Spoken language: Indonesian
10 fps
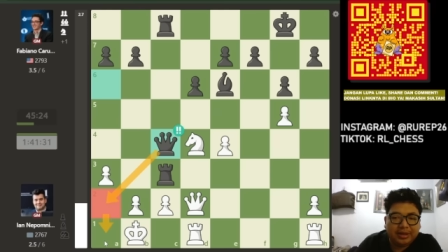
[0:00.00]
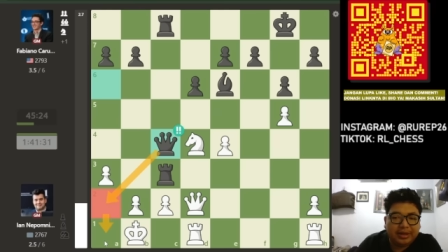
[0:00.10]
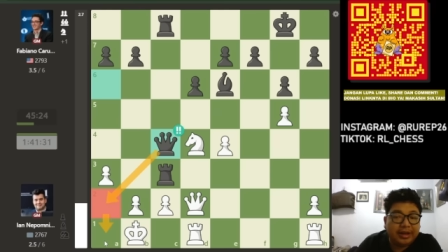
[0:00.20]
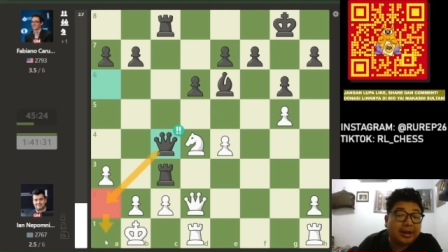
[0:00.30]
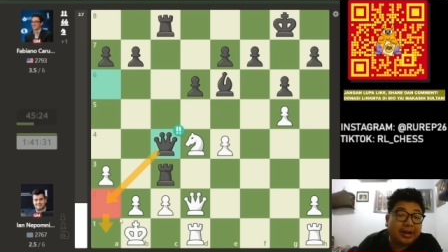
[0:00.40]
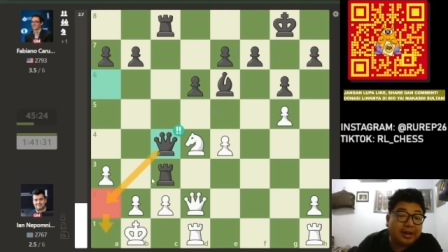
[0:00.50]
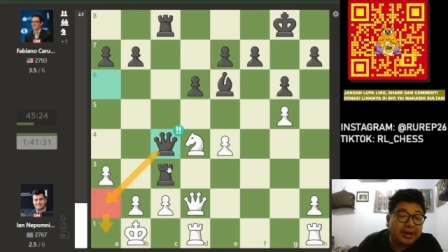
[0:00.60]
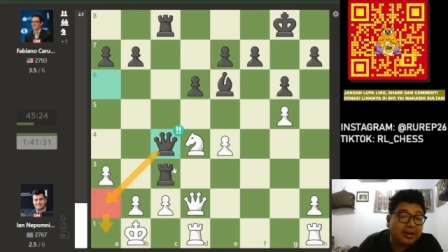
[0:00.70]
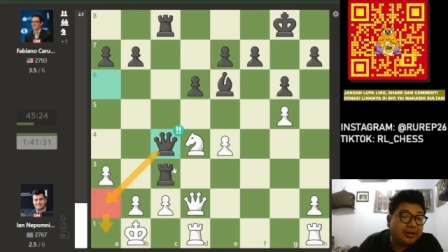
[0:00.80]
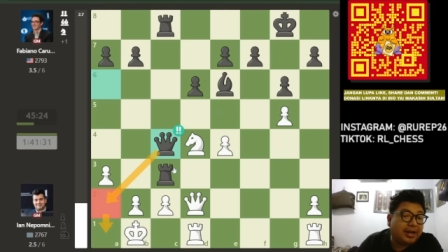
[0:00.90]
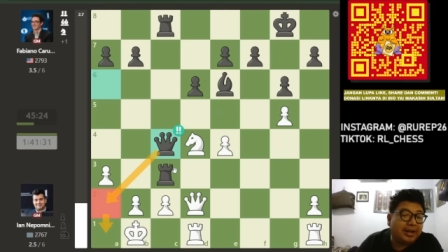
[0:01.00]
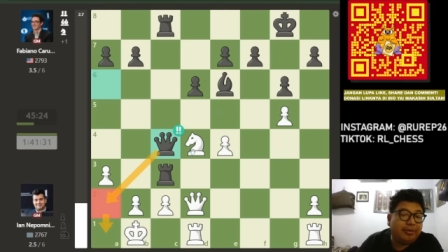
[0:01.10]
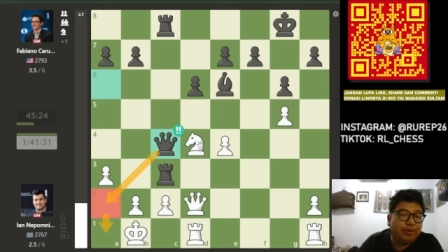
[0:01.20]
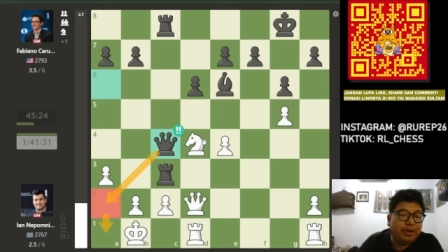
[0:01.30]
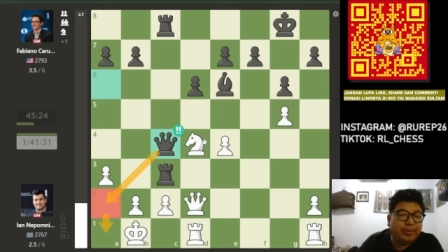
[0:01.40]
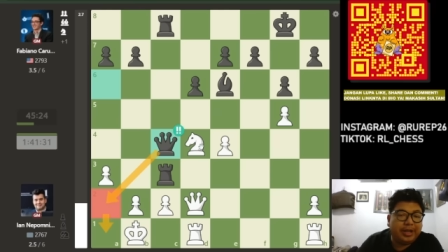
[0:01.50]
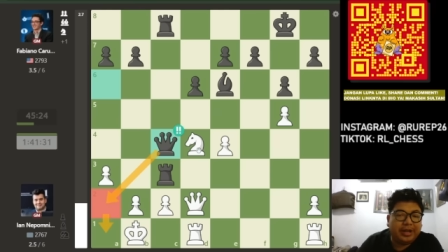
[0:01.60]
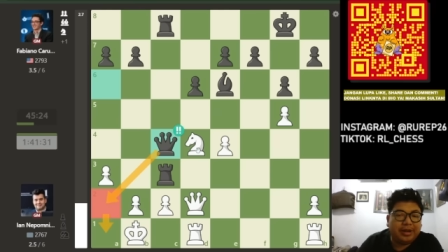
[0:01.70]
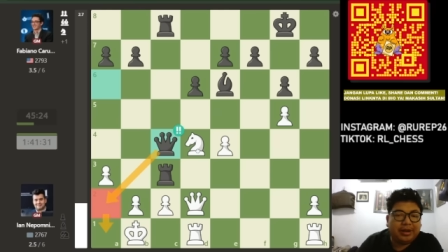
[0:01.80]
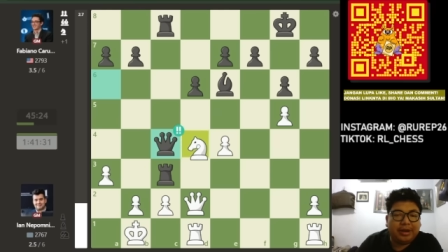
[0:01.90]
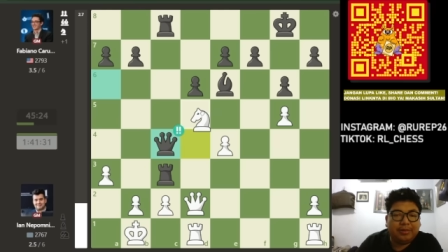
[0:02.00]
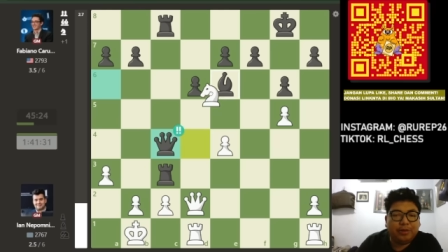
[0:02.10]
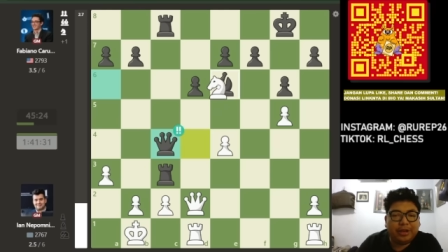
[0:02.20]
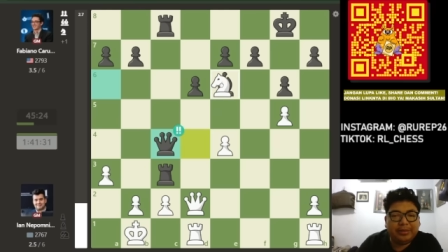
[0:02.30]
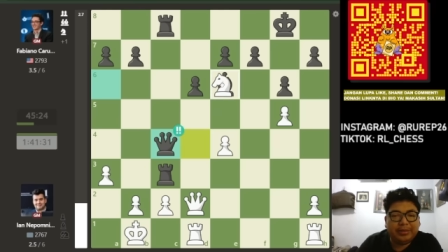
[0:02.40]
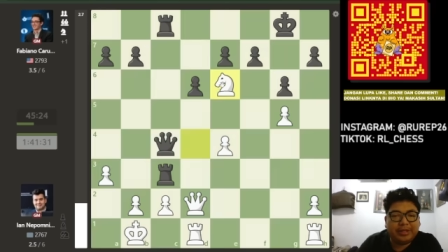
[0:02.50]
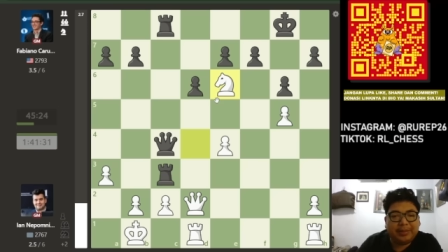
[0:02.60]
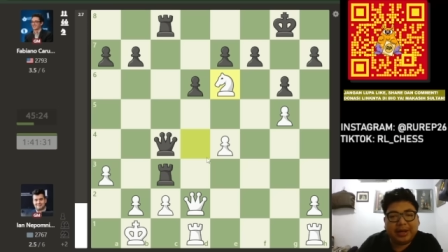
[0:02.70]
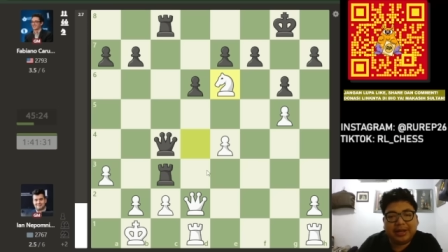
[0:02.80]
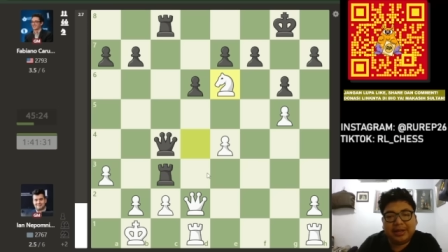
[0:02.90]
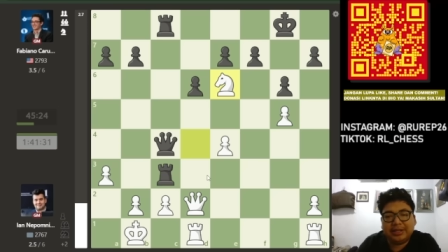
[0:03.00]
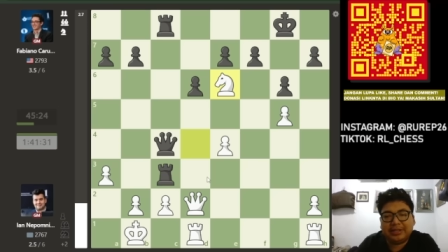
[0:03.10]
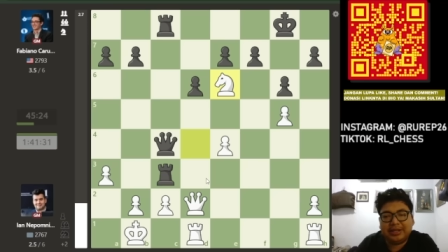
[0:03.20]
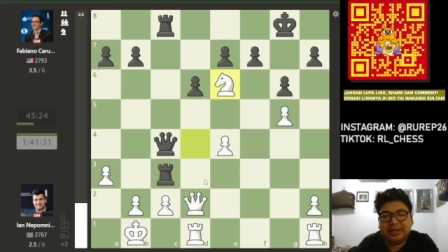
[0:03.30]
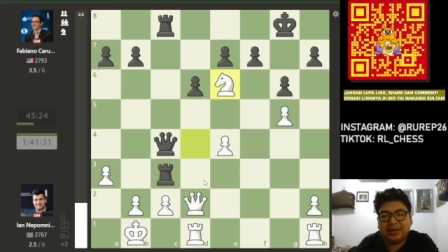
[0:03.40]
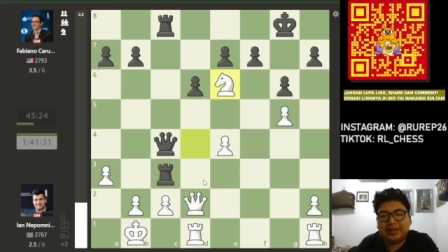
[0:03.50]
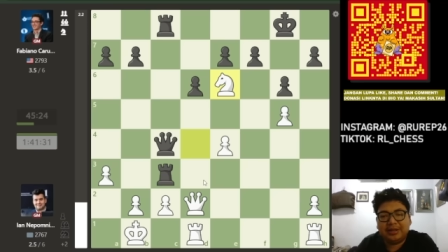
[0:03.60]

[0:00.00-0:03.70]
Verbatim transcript: Ya, kalian mungkin mikir, lah bukannya bisa makan gajah ya?